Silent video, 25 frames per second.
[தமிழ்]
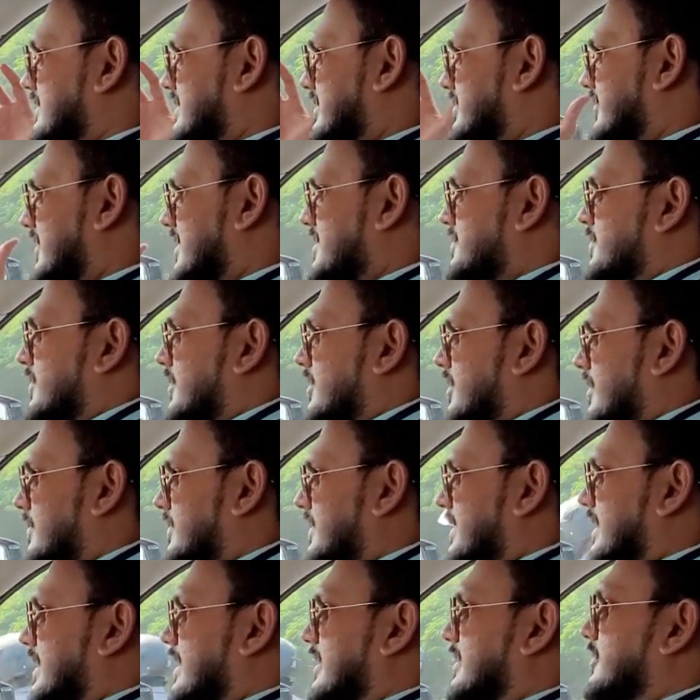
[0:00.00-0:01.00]
டிஃபைன் பண்ணோம்
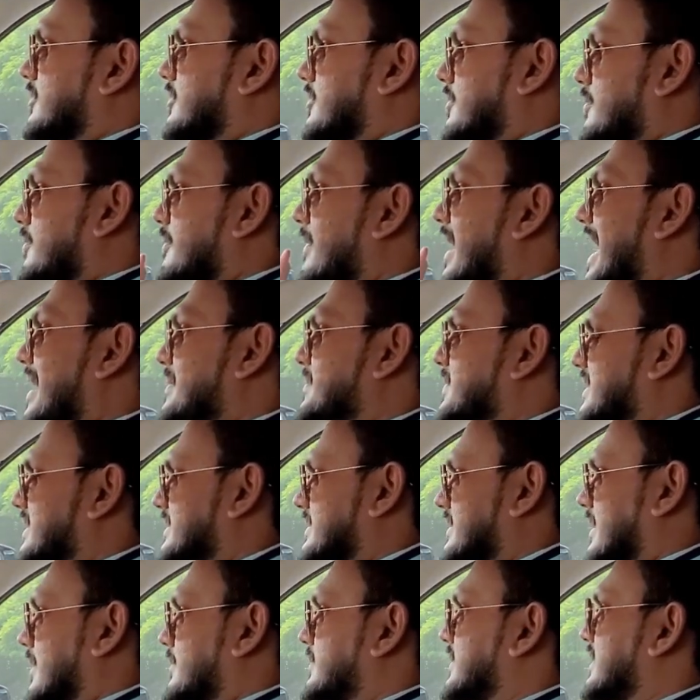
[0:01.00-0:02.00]
அப்படின்னாக்கா ஒரு
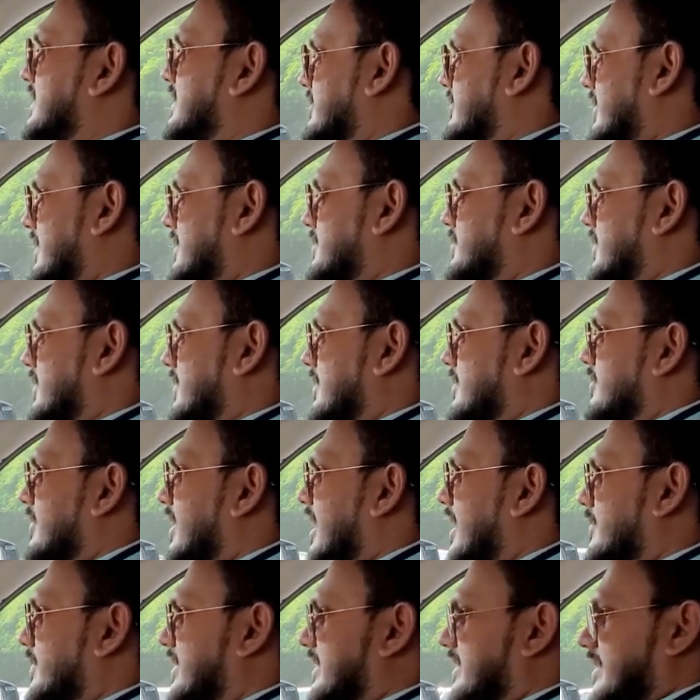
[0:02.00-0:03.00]
மேமத் அப்படின்னு டிஃபைன் பண்ணோம்
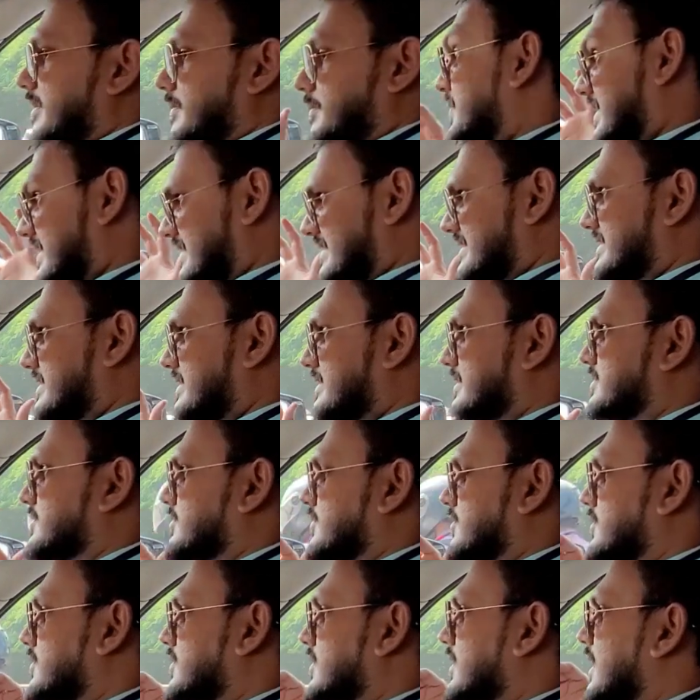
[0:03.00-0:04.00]
மேமத்னா பெருசு
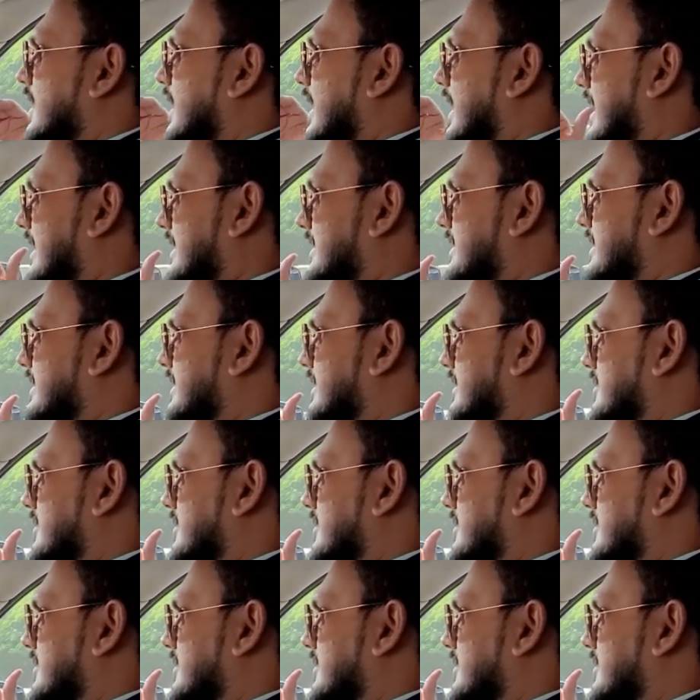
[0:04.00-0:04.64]
ஸோ அந்த